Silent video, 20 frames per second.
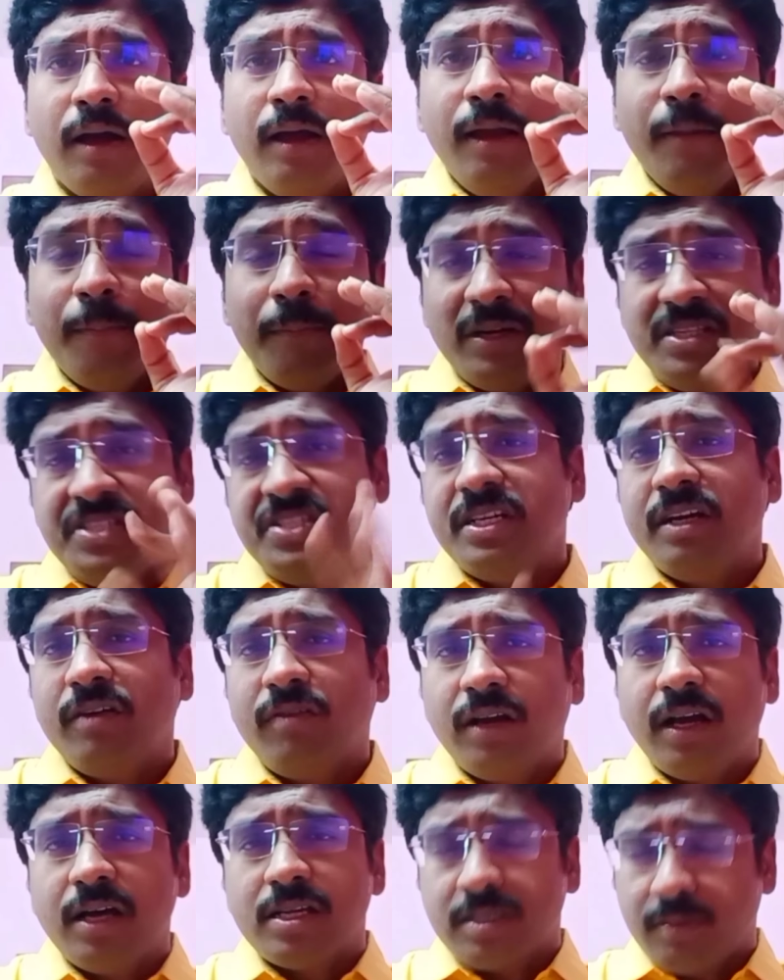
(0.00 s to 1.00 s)
మంచి
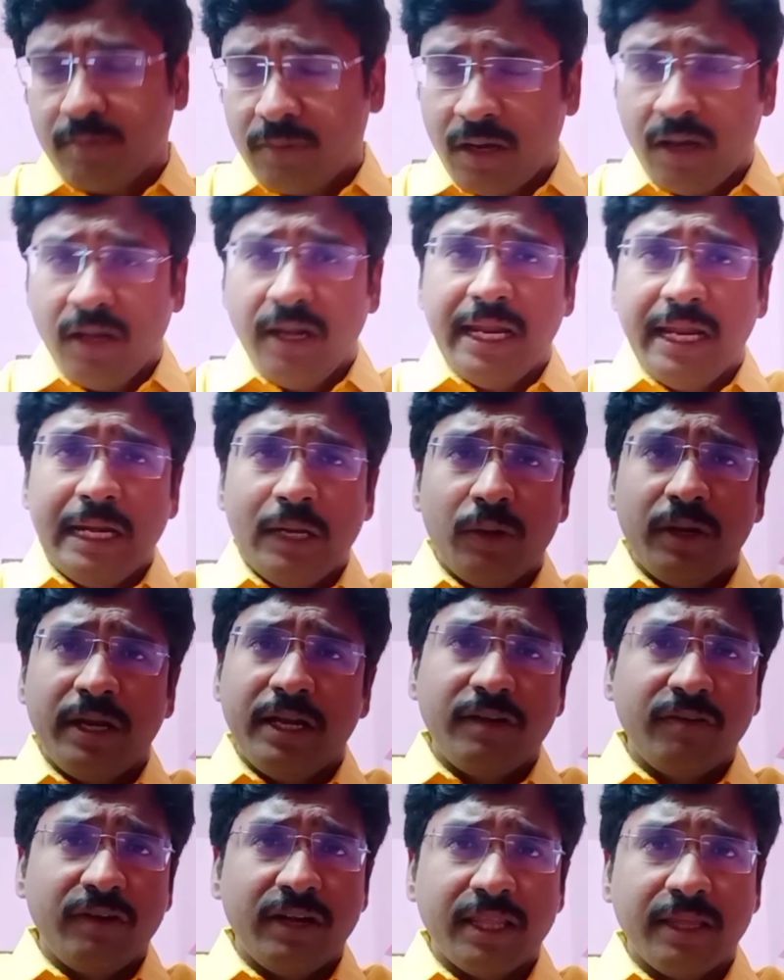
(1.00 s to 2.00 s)
అవకాశం ఆన్లైన్లో
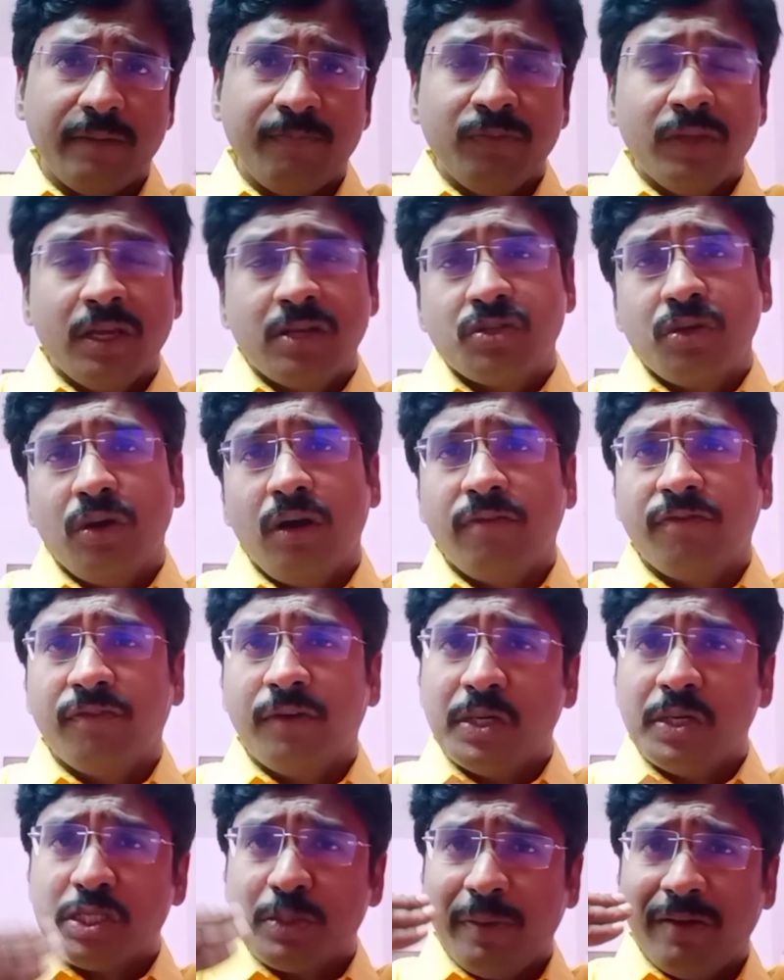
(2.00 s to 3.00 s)
అనేటువంటిది సో
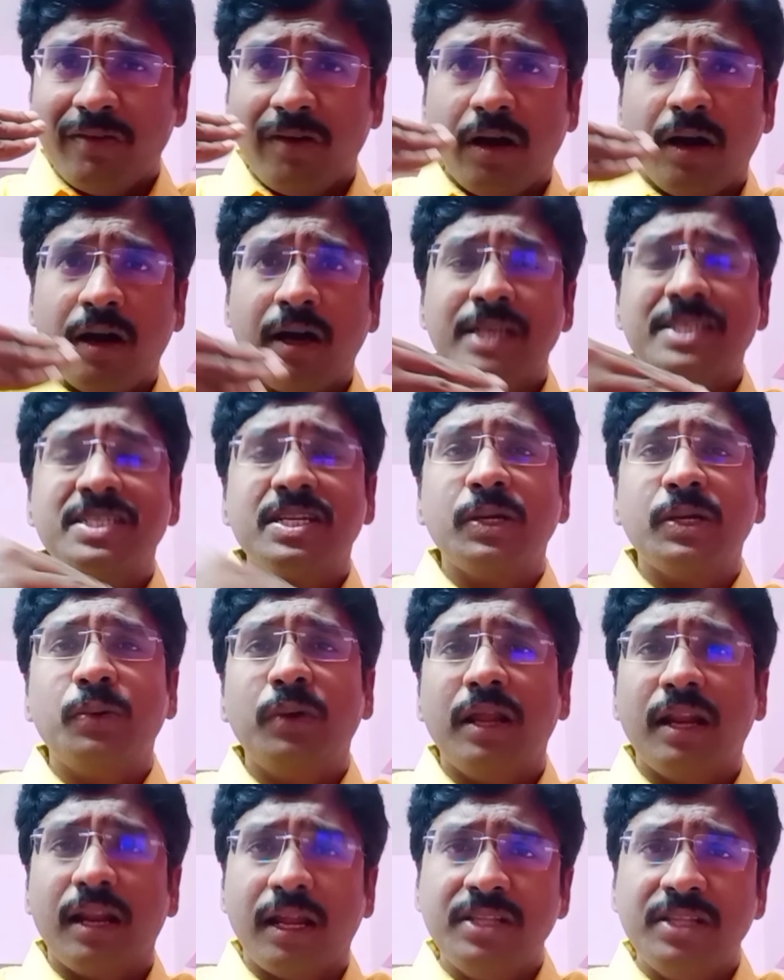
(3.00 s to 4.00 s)
కోర్స్ మేము హాస్టల్
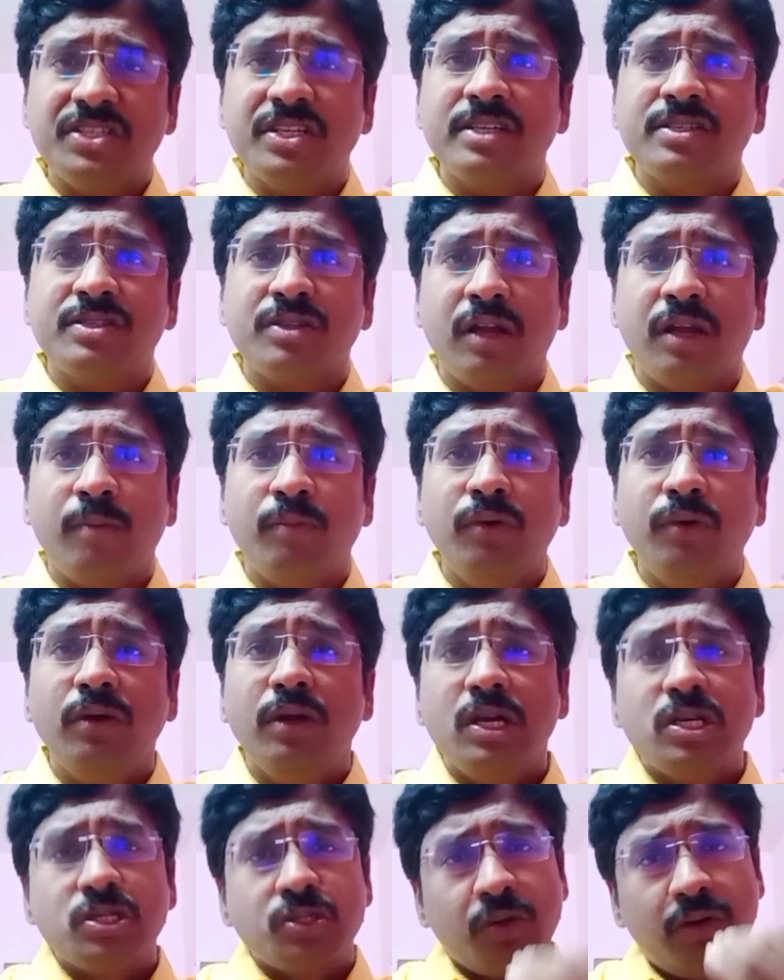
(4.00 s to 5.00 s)
కూడా రన్ చేస్తున్నాము
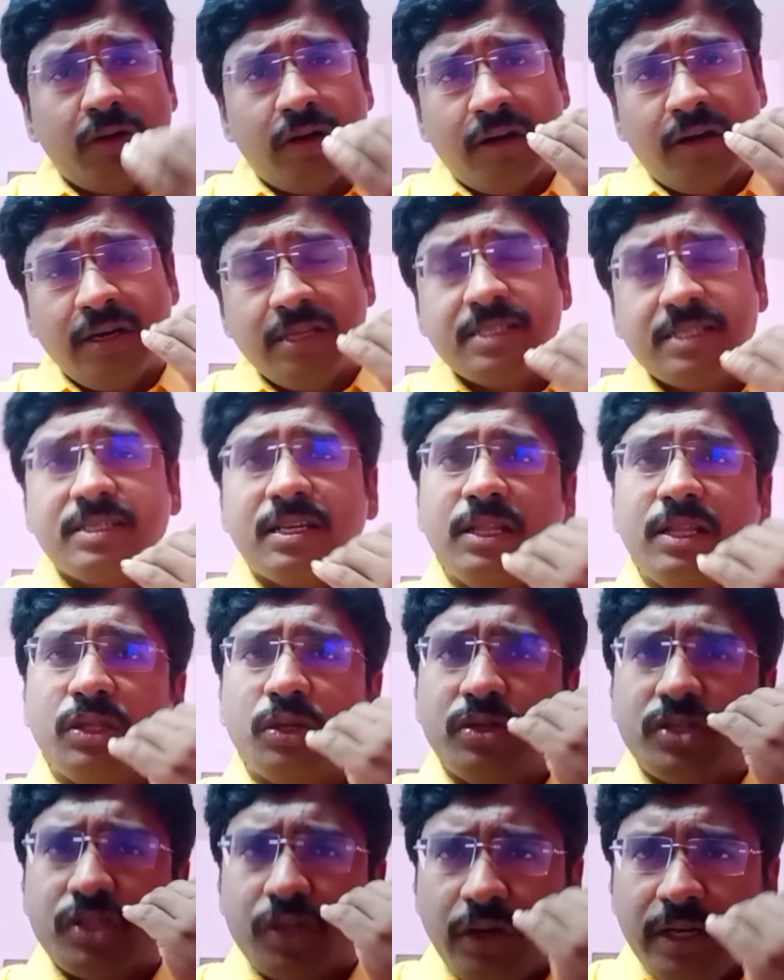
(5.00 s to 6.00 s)
సో
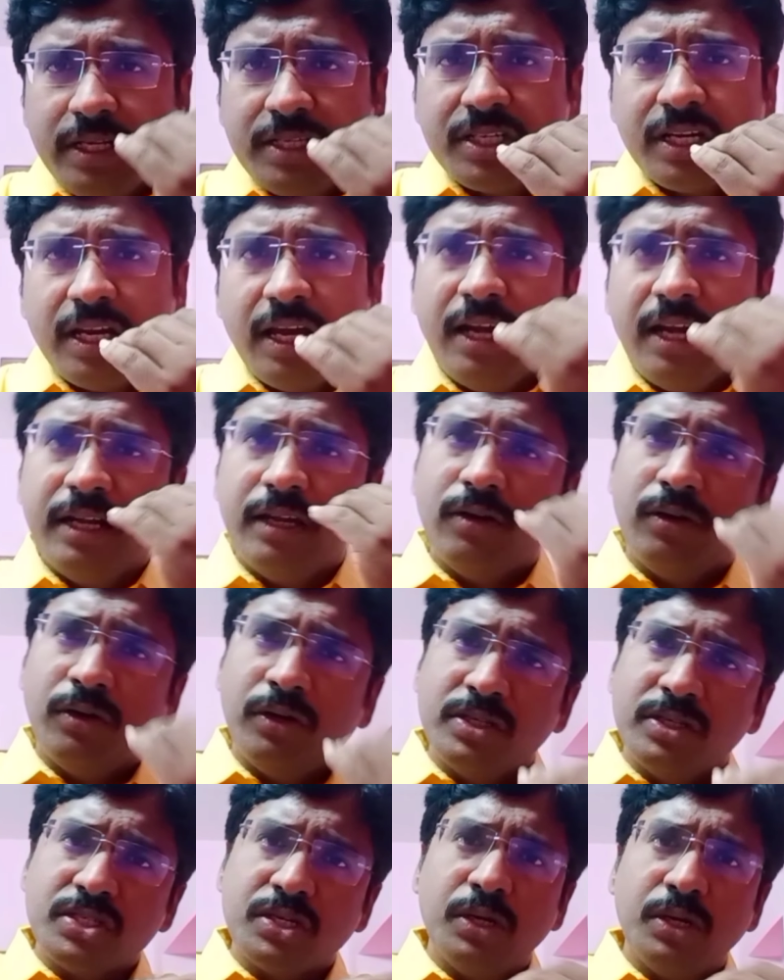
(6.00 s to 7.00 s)
హాస్టల్తో జాయిన్ చేయాలంటే
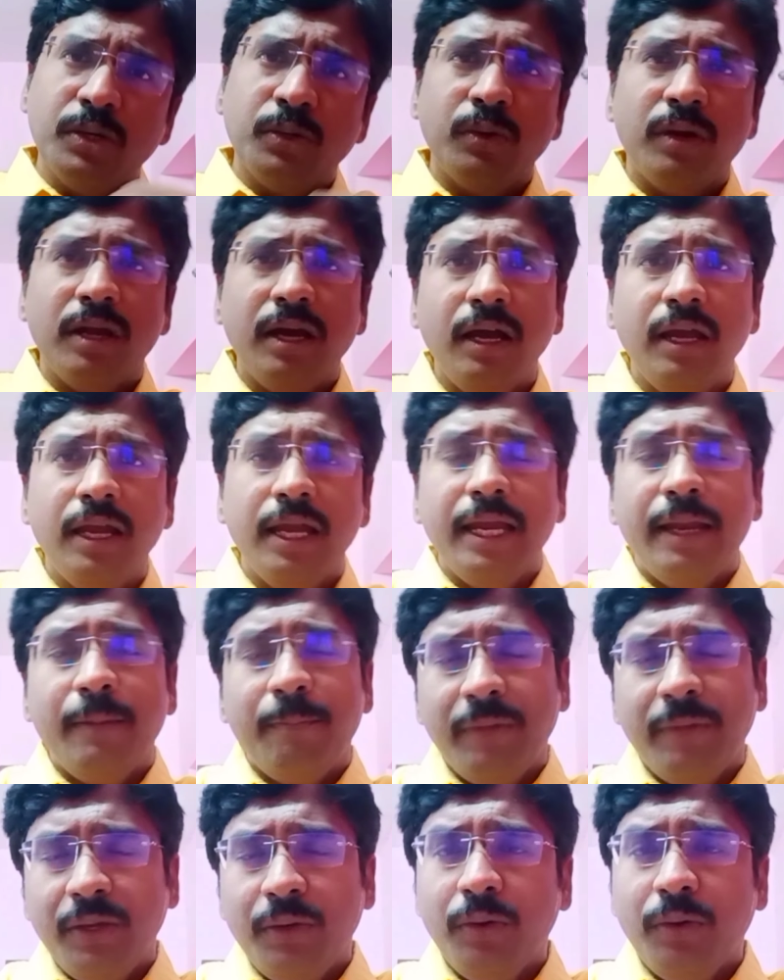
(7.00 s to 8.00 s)
హాస్టల్లో కూడా
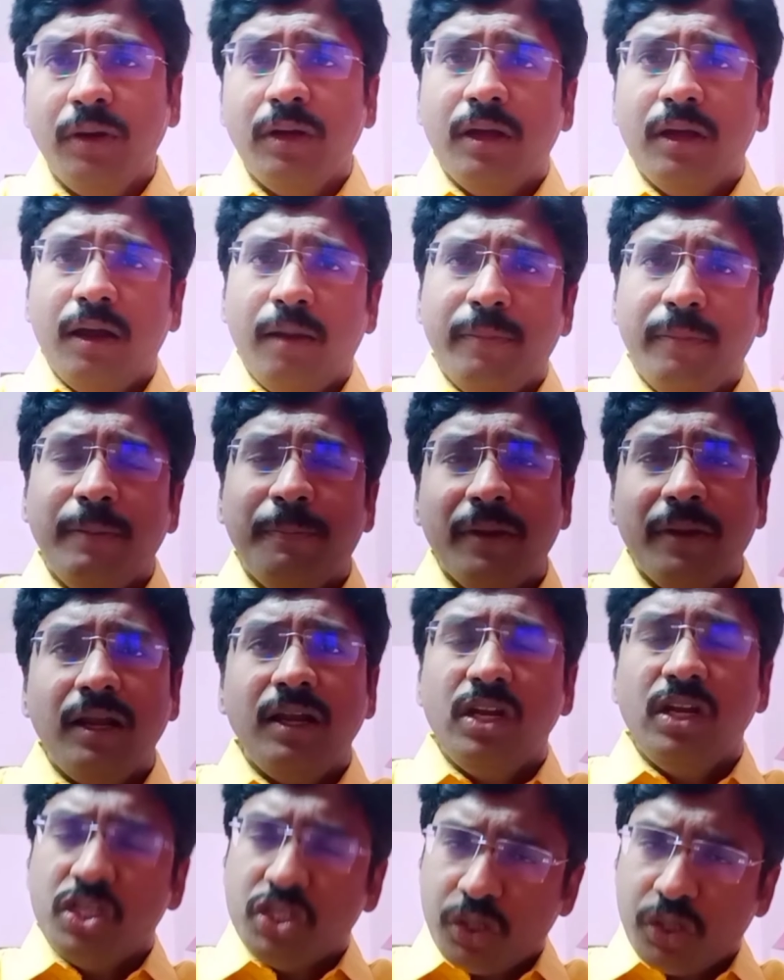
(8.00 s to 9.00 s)
మీరు మీ
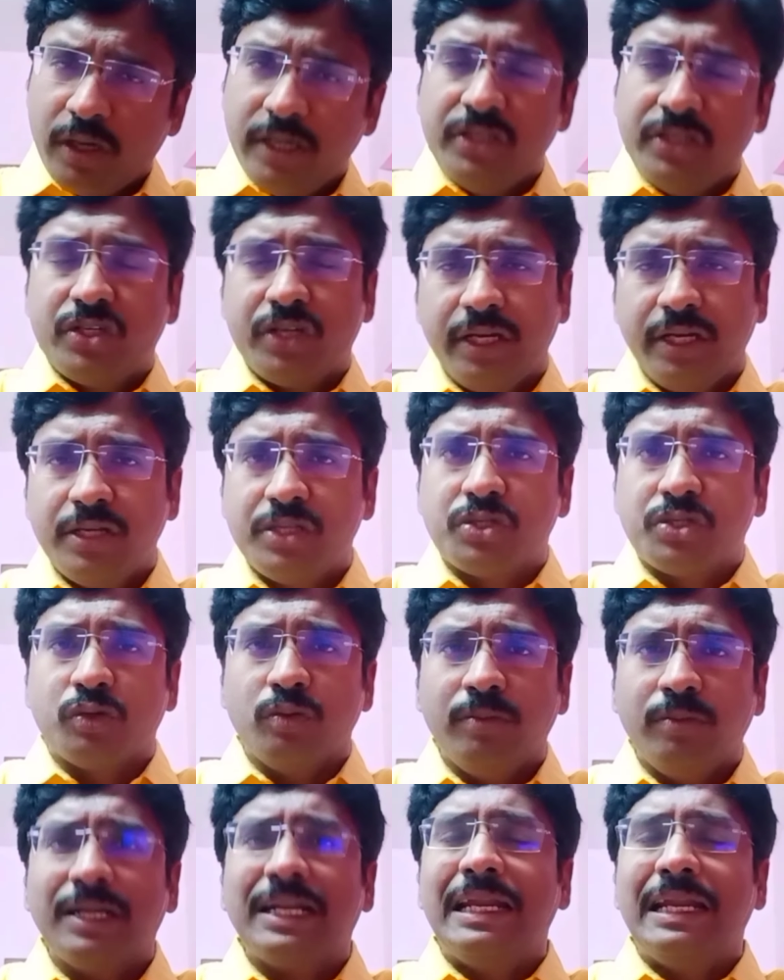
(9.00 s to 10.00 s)
పిల్లల్ని జాయిన్ చేయొచ్చు
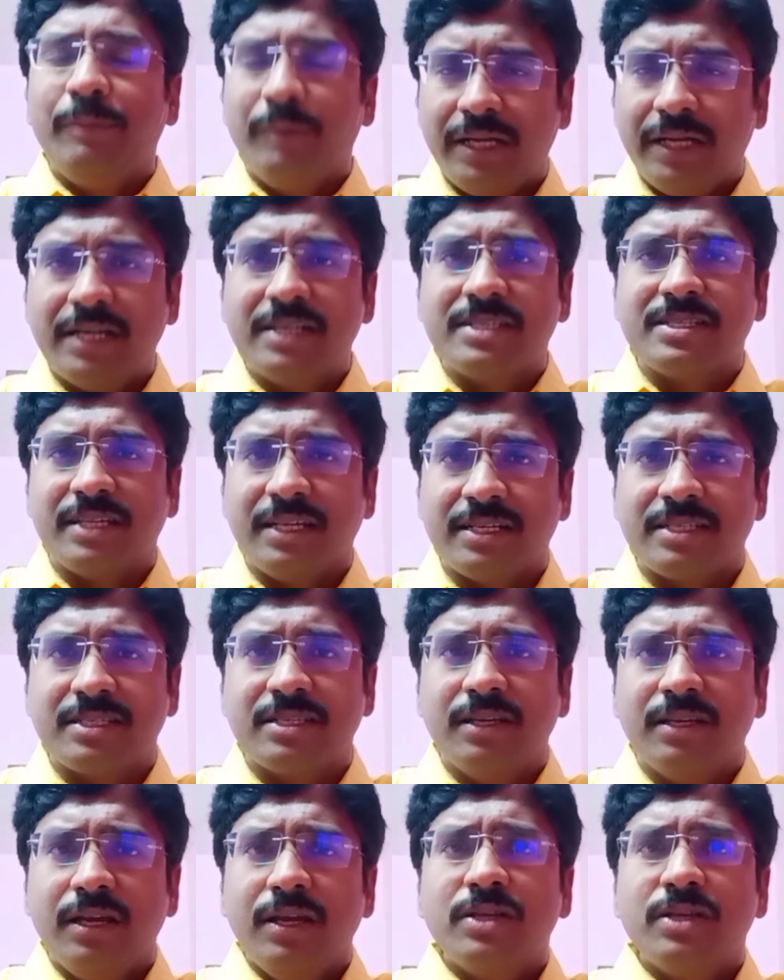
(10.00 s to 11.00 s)
బట్ లిమిటెడ్ సీట్స్
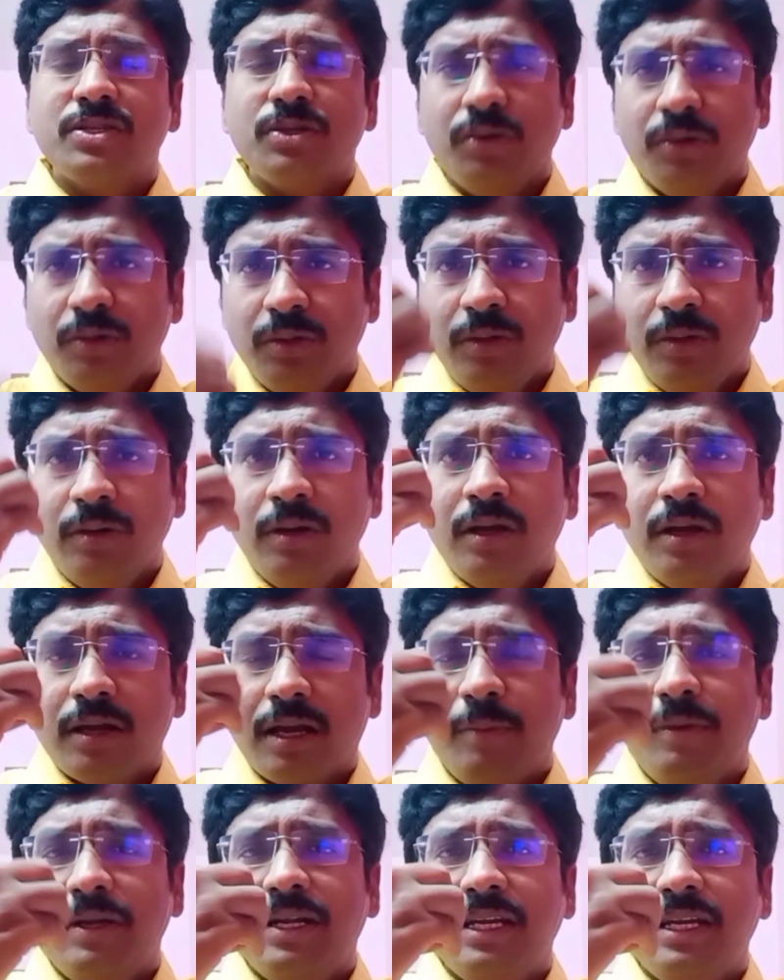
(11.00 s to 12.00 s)
సో
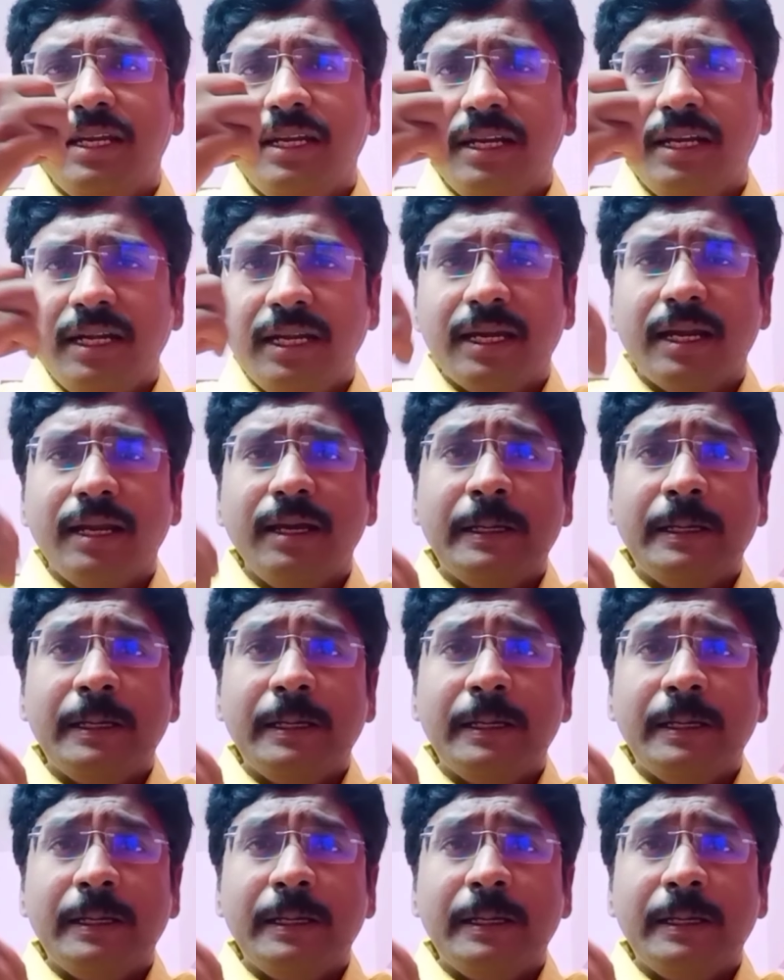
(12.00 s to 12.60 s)
కాబట్టి ఏంటంటే ఇక్కడ